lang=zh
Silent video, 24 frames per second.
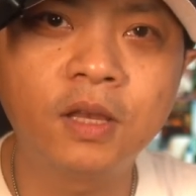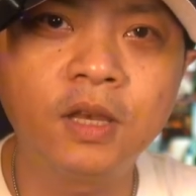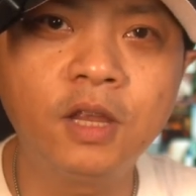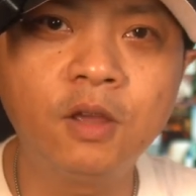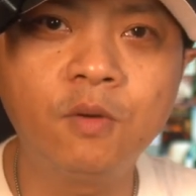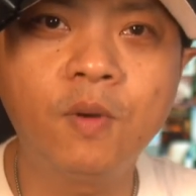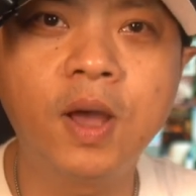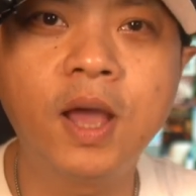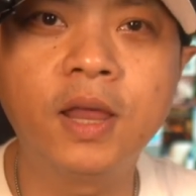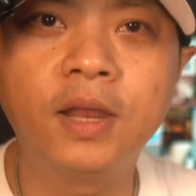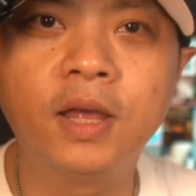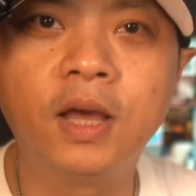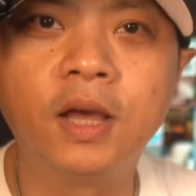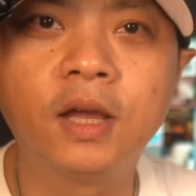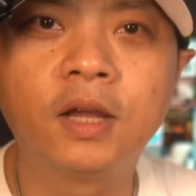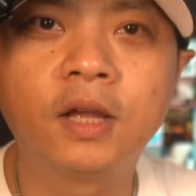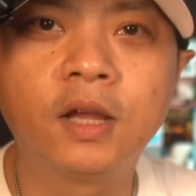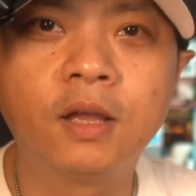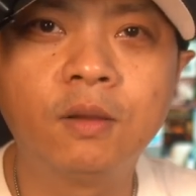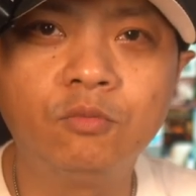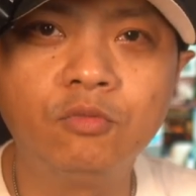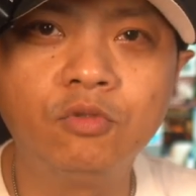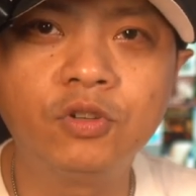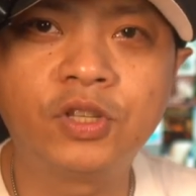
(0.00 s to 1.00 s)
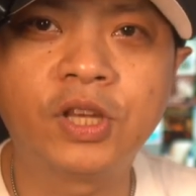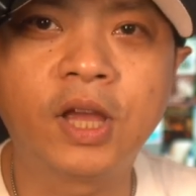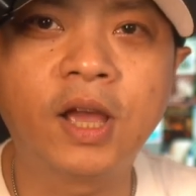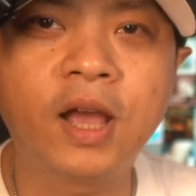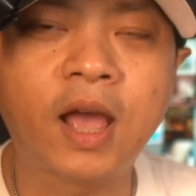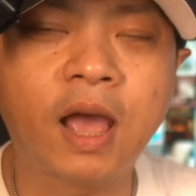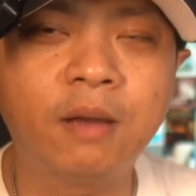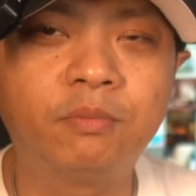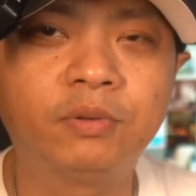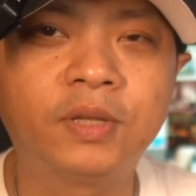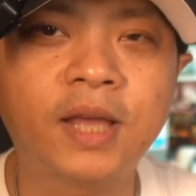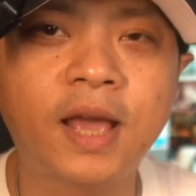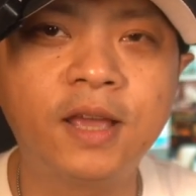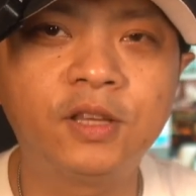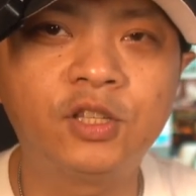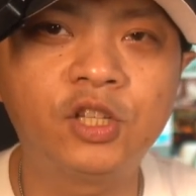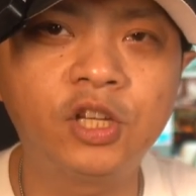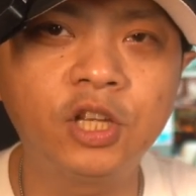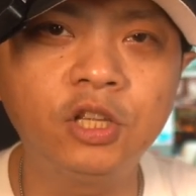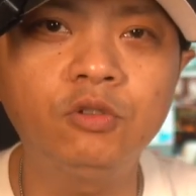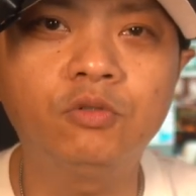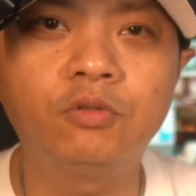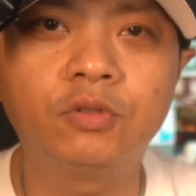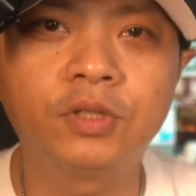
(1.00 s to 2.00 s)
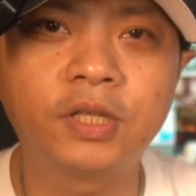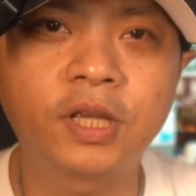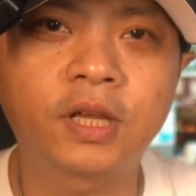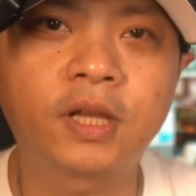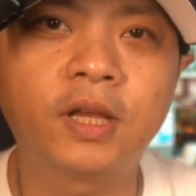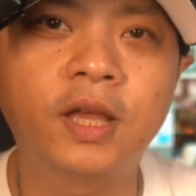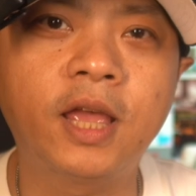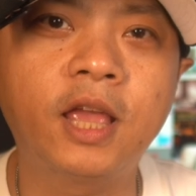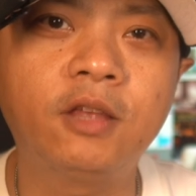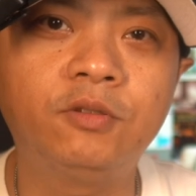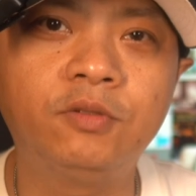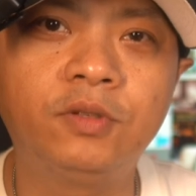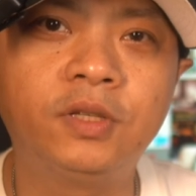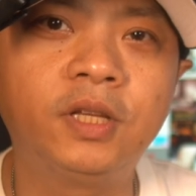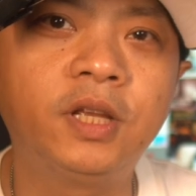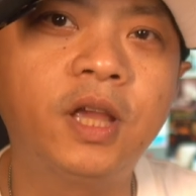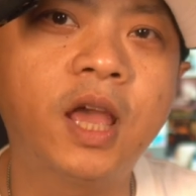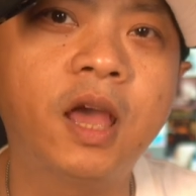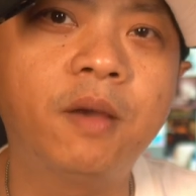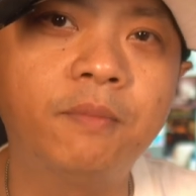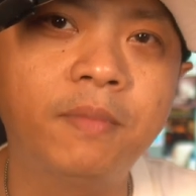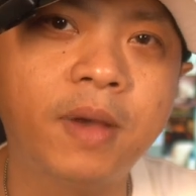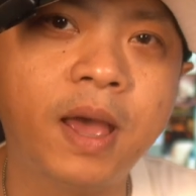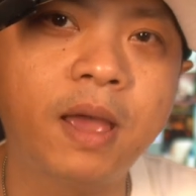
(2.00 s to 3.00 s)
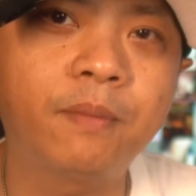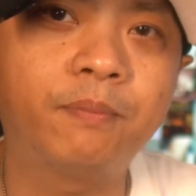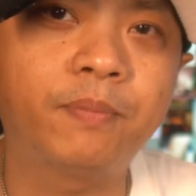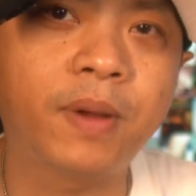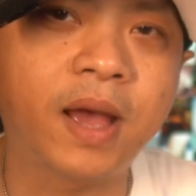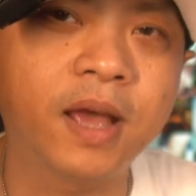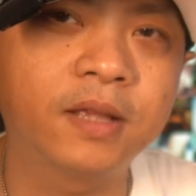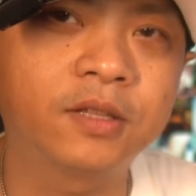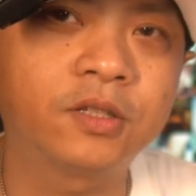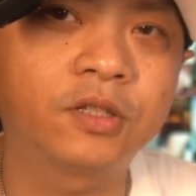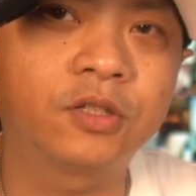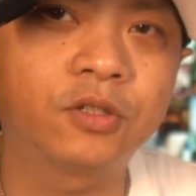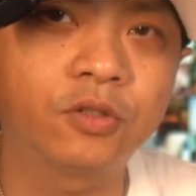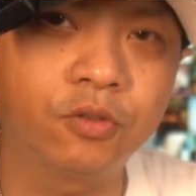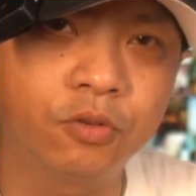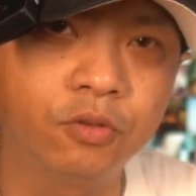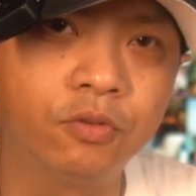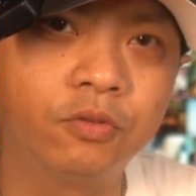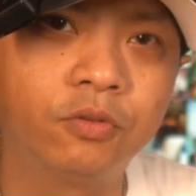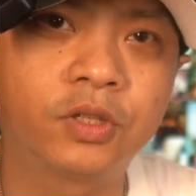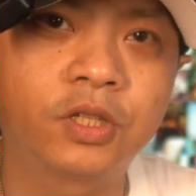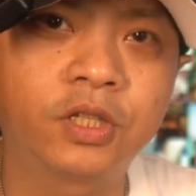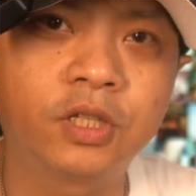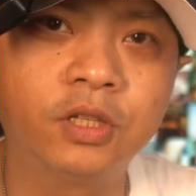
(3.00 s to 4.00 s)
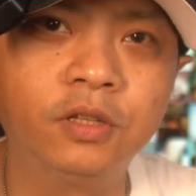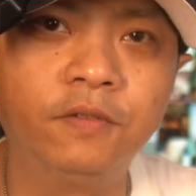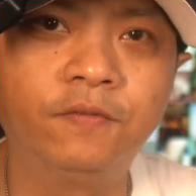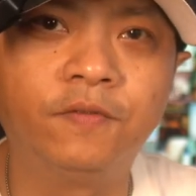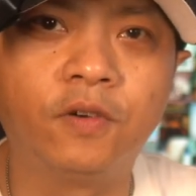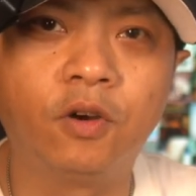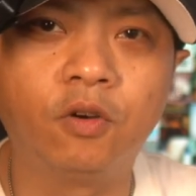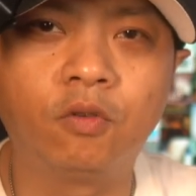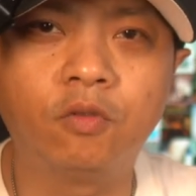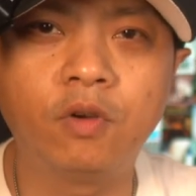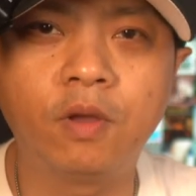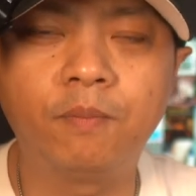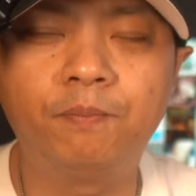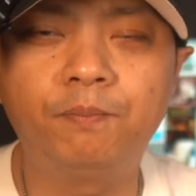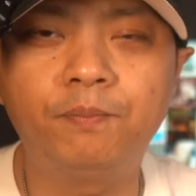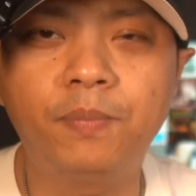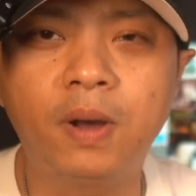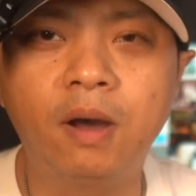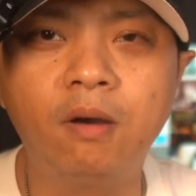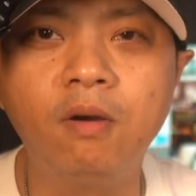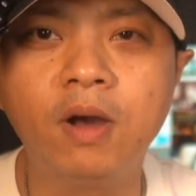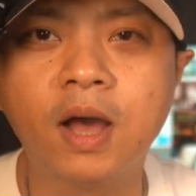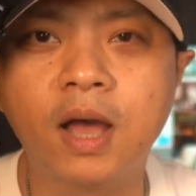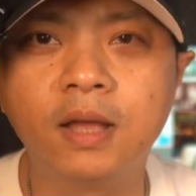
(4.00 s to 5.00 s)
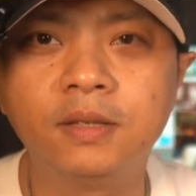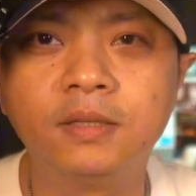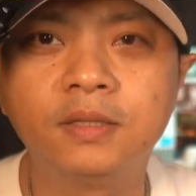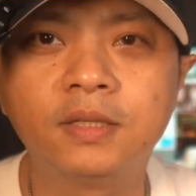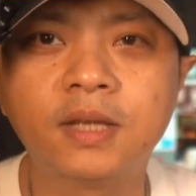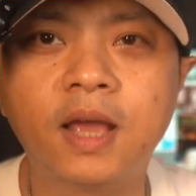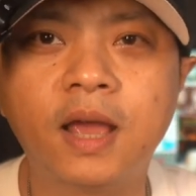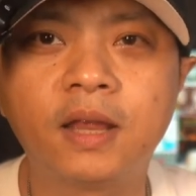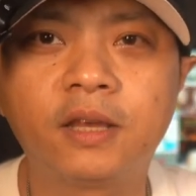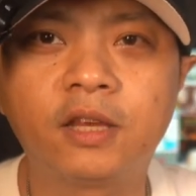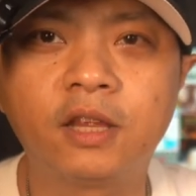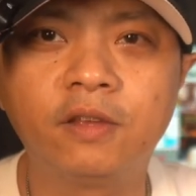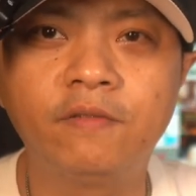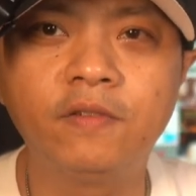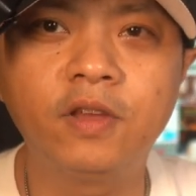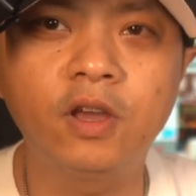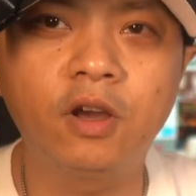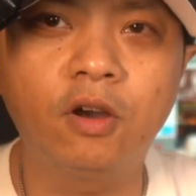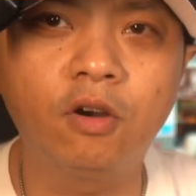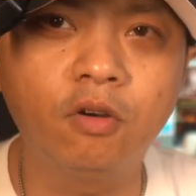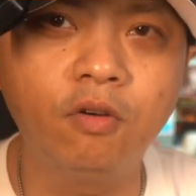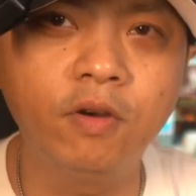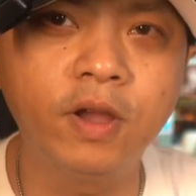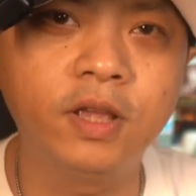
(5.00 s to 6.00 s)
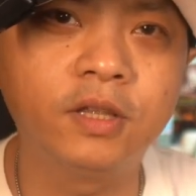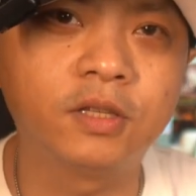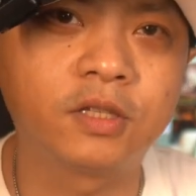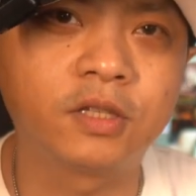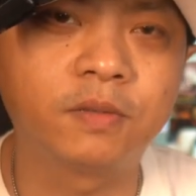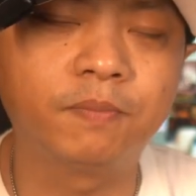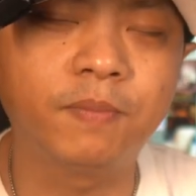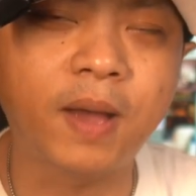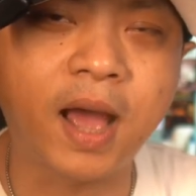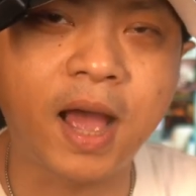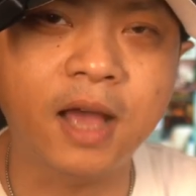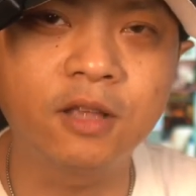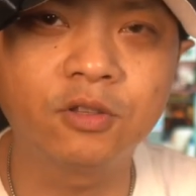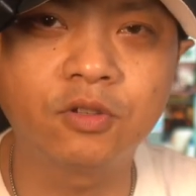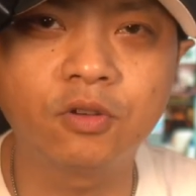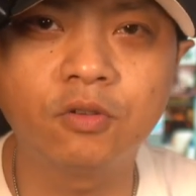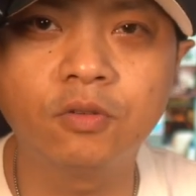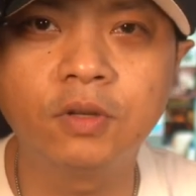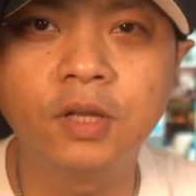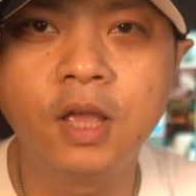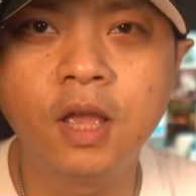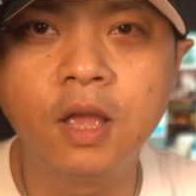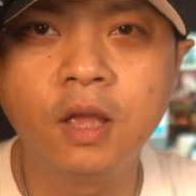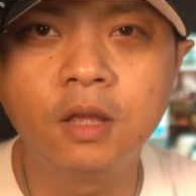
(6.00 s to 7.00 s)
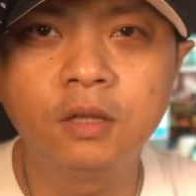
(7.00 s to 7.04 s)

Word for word: 另外呢，目前还不太清楚这个 H D M I Pass Through 是否会包含在 T V O S 八中。